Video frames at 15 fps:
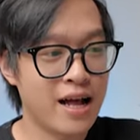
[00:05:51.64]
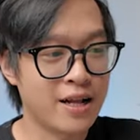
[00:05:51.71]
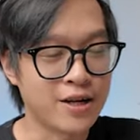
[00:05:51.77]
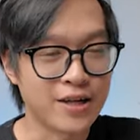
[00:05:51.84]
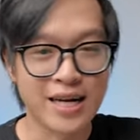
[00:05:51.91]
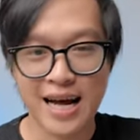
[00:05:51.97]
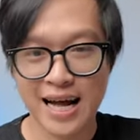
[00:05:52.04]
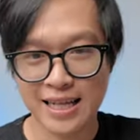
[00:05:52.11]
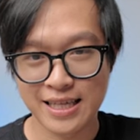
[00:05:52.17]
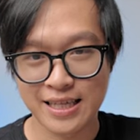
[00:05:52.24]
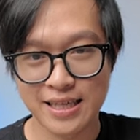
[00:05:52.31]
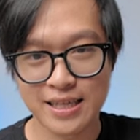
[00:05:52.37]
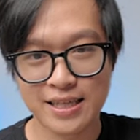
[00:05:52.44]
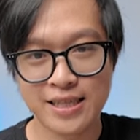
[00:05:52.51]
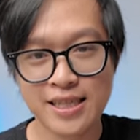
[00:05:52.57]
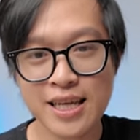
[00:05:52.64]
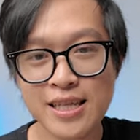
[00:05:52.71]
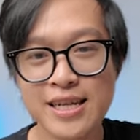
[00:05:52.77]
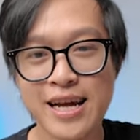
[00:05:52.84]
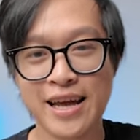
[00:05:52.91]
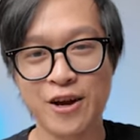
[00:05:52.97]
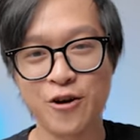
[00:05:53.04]
thực hành
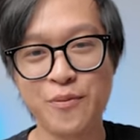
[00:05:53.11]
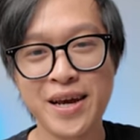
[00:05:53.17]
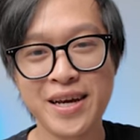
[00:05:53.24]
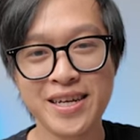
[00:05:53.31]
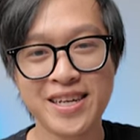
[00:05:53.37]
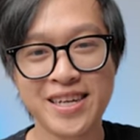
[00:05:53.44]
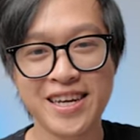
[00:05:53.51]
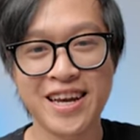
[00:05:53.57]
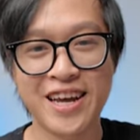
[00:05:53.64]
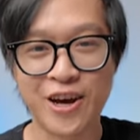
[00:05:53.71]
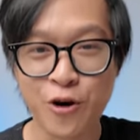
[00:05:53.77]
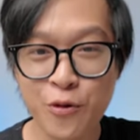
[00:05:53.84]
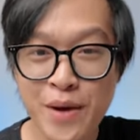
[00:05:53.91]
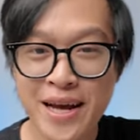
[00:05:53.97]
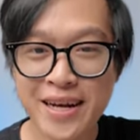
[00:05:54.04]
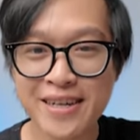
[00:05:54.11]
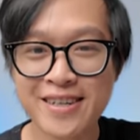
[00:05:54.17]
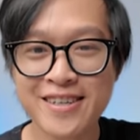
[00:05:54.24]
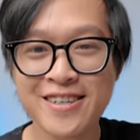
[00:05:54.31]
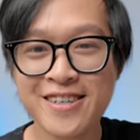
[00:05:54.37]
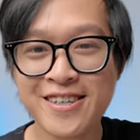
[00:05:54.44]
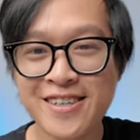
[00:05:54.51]
sinh ra hiểu biết
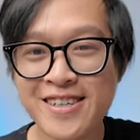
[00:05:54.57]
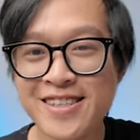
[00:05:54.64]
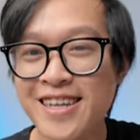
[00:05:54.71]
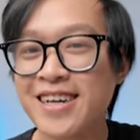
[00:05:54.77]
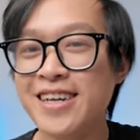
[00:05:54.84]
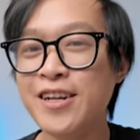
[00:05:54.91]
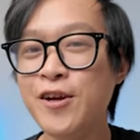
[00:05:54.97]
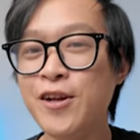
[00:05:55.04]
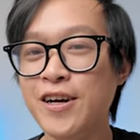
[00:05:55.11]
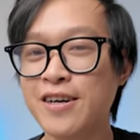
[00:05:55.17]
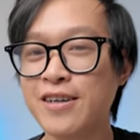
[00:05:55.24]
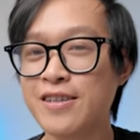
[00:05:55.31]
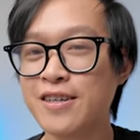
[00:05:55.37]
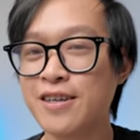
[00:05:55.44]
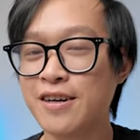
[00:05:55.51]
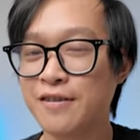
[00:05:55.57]
hướng tới lý luận